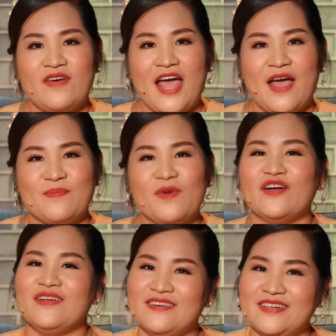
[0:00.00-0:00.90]
Và
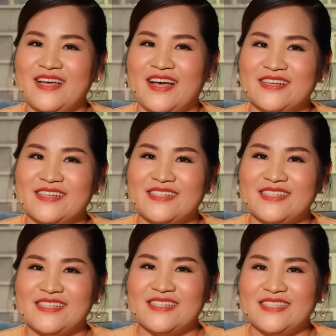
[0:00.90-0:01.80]
mọi người
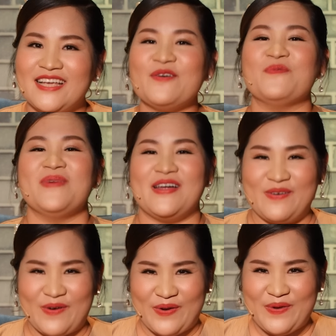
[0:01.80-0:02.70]
chắc cũng mệt
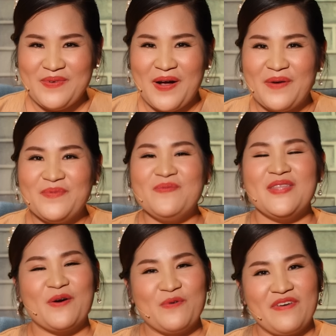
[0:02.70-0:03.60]
rồi đúng không? Chúng
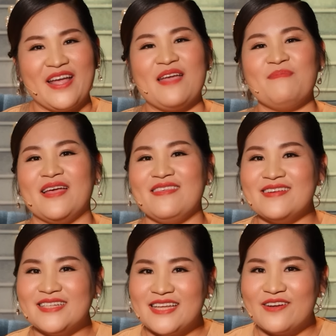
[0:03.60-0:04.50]
ta cũng phải khép lại
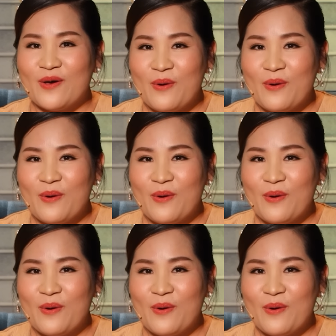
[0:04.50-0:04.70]
chương trình